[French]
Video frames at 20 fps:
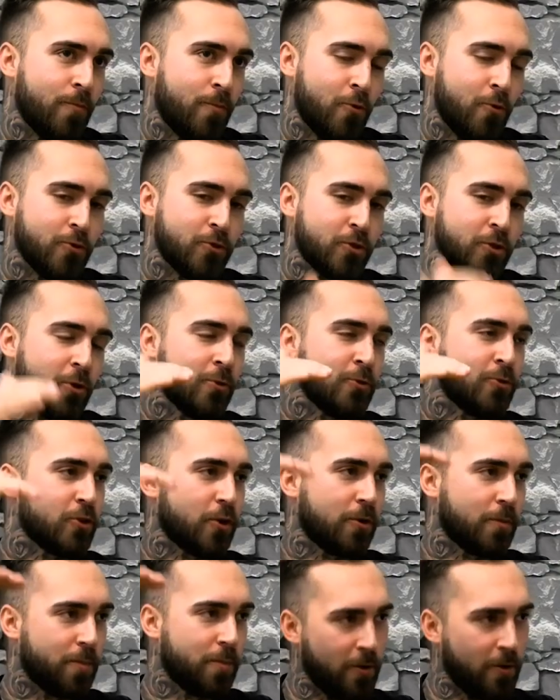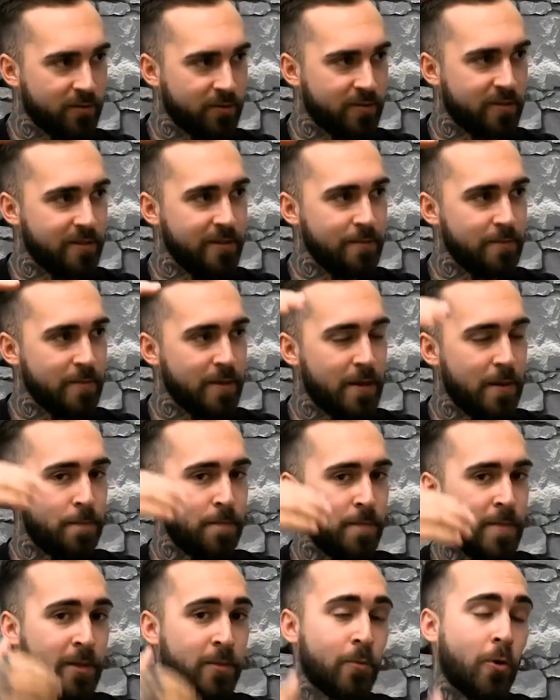eux autres se remonter,
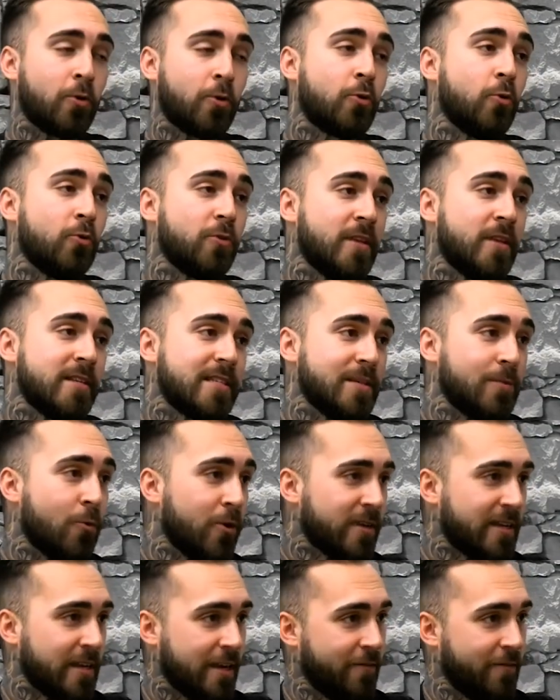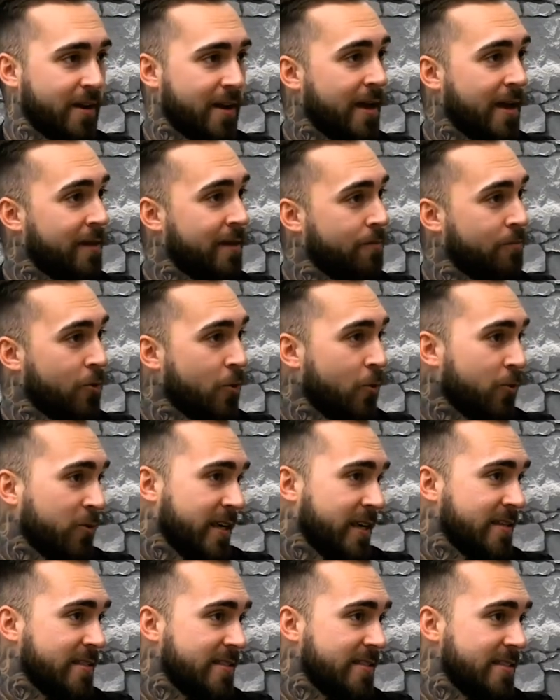mais de mon côté, c'est moi qui avais l'air non
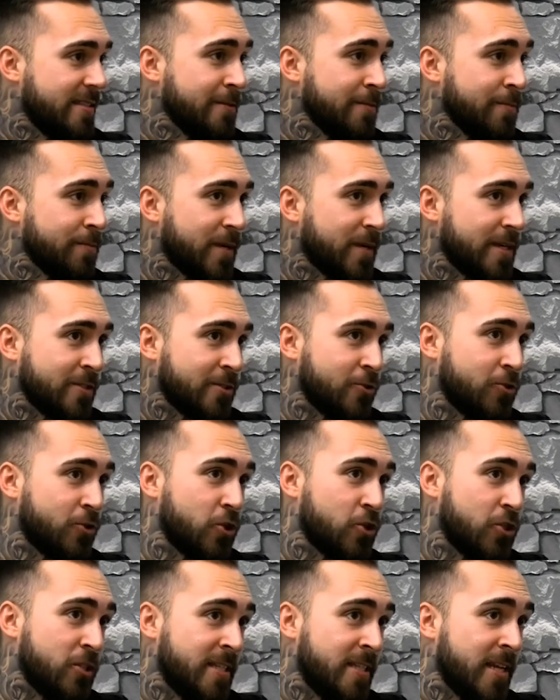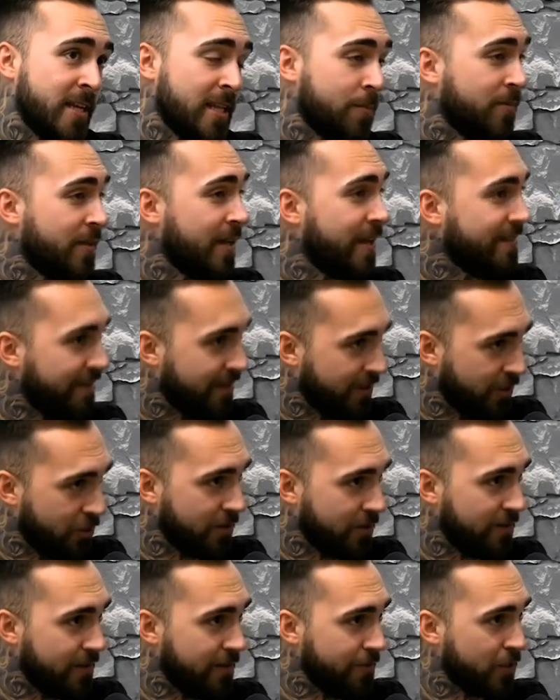crédible parce que ce que je disais était peut-être
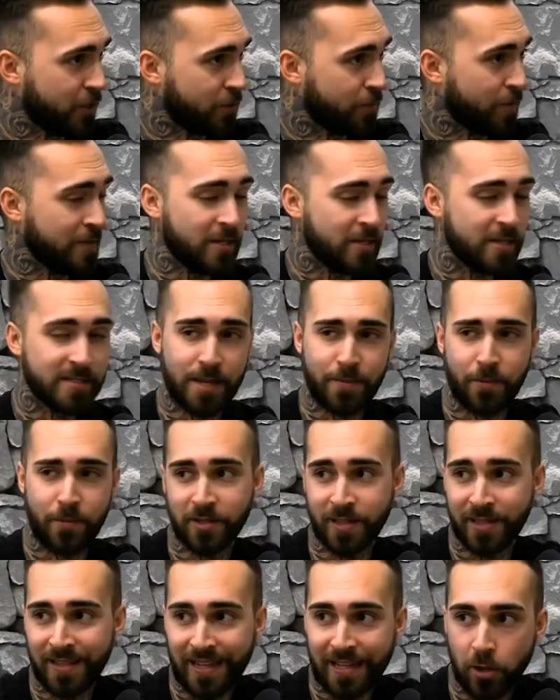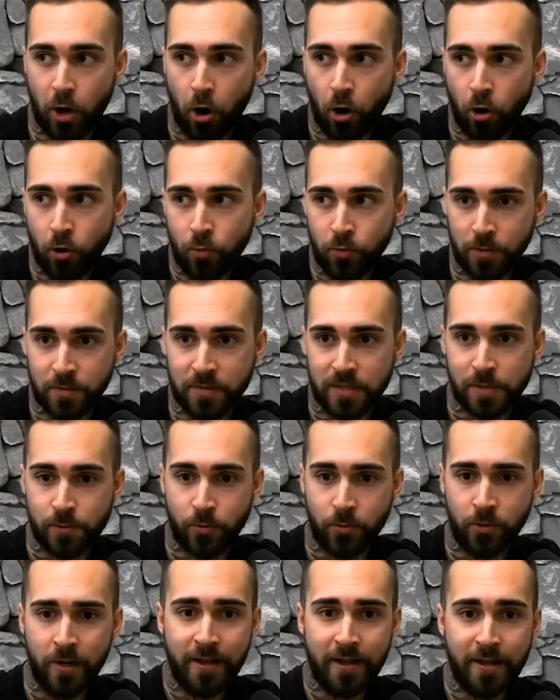erroné. Fait que je pense que c'est important d'être humble un petit
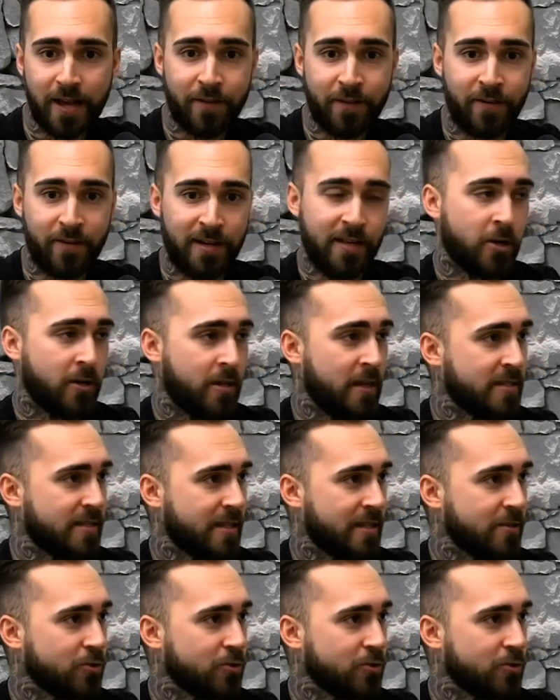peu avec les connaissances